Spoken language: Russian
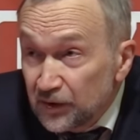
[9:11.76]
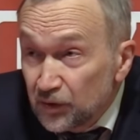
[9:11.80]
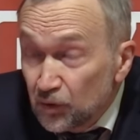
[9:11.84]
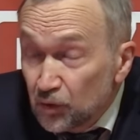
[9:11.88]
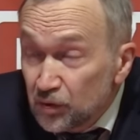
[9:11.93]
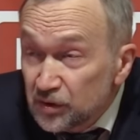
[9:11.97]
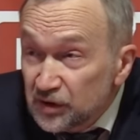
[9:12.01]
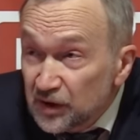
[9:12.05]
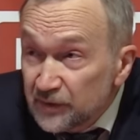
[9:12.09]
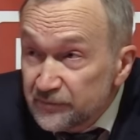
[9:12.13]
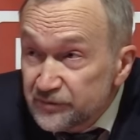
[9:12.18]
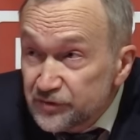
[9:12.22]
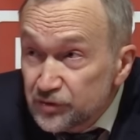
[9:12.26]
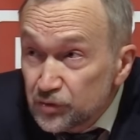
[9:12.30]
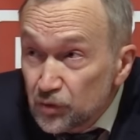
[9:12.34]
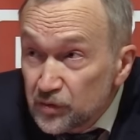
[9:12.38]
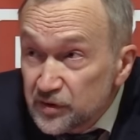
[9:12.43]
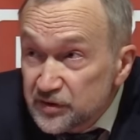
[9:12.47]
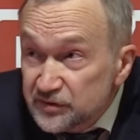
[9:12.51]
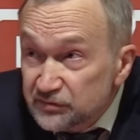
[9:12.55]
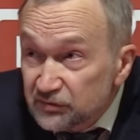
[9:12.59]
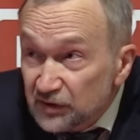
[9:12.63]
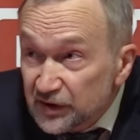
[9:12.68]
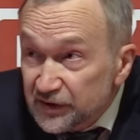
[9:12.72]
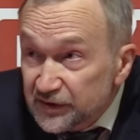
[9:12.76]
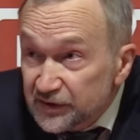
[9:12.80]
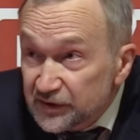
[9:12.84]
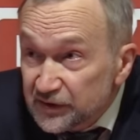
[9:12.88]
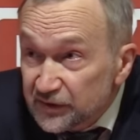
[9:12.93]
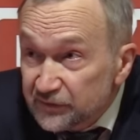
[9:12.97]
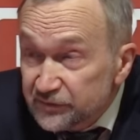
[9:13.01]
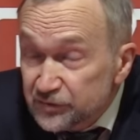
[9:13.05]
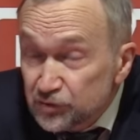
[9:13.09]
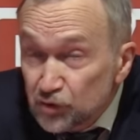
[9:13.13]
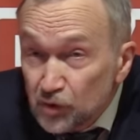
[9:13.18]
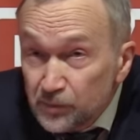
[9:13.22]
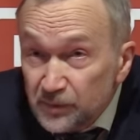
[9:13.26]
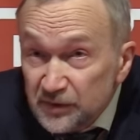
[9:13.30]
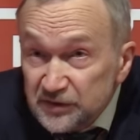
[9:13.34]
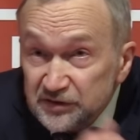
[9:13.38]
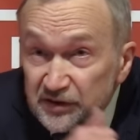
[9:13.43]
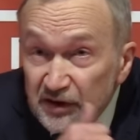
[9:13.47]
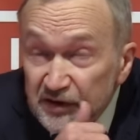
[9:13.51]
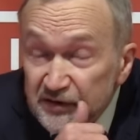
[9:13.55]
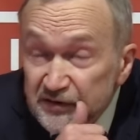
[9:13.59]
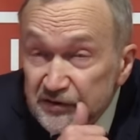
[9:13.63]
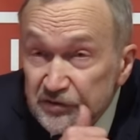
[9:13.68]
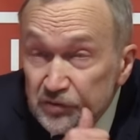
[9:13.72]
И он там все извратил, все
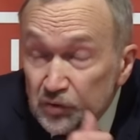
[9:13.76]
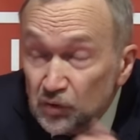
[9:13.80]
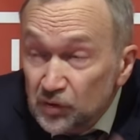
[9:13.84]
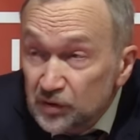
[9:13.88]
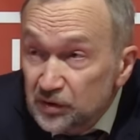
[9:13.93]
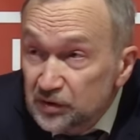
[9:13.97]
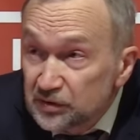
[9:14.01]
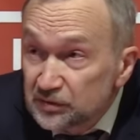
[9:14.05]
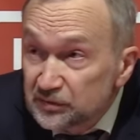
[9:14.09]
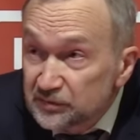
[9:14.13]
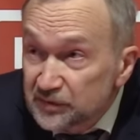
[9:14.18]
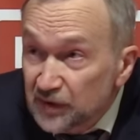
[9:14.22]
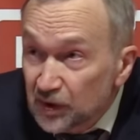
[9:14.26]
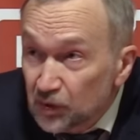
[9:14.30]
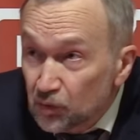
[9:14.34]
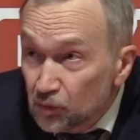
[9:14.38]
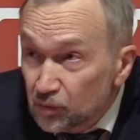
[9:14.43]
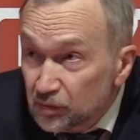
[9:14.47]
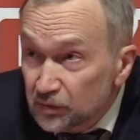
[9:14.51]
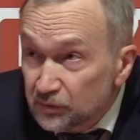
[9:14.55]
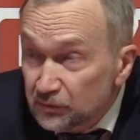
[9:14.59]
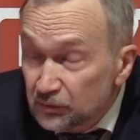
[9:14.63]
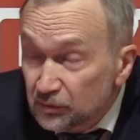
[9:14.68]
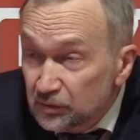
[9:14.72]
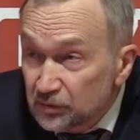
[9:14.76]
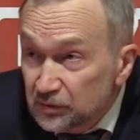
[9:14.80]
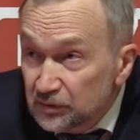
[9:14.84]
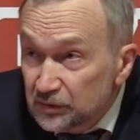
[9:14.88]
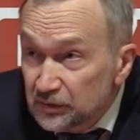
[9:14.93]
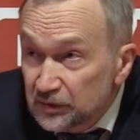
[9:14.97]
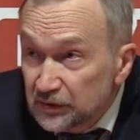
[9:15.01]
поставил с ног на голову.